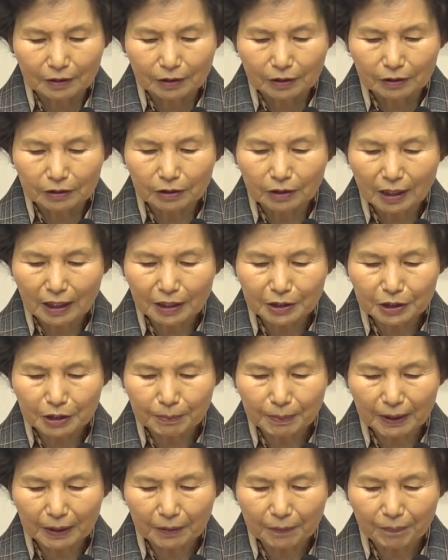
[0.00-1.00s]
그러한 것이
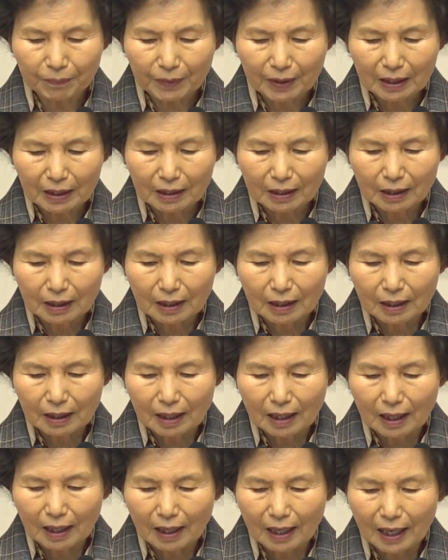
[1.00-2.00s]
바로
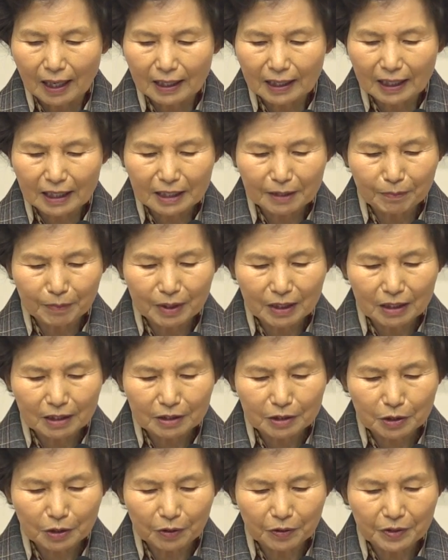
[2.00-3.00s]
하나님이
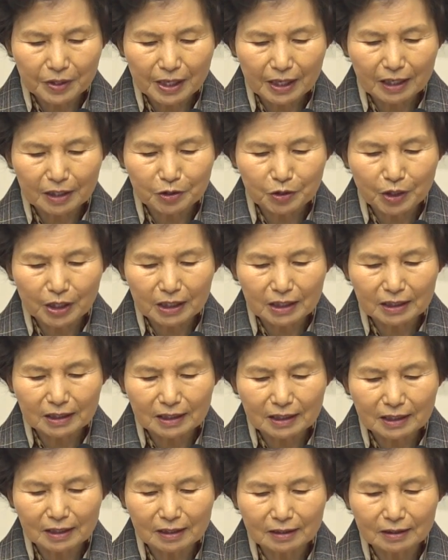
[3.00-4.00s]
저희에게 죄를
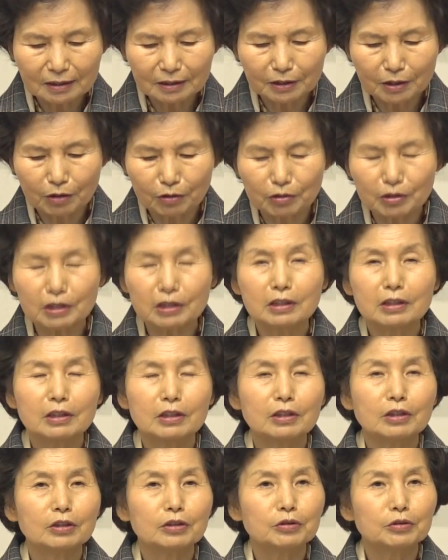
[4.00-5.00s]
이길 능력을
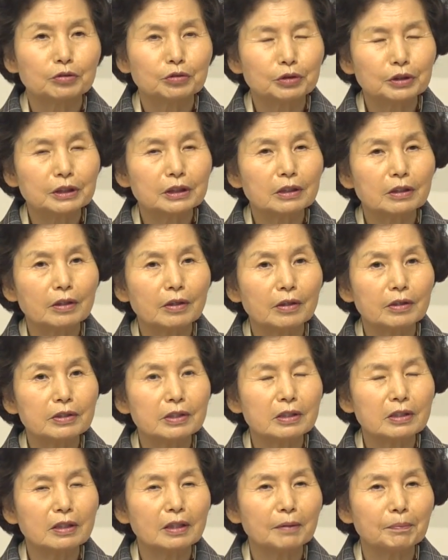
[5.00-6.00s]
주실
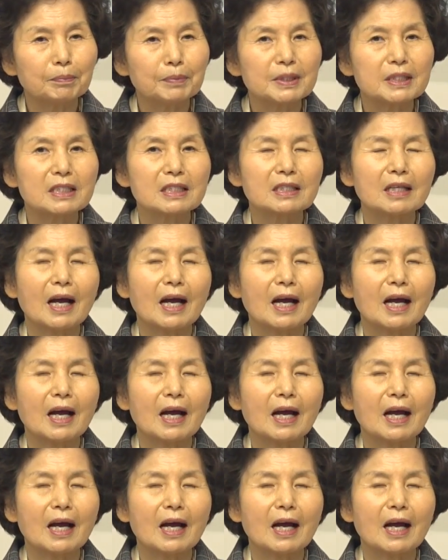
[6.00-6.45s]
것을 믿지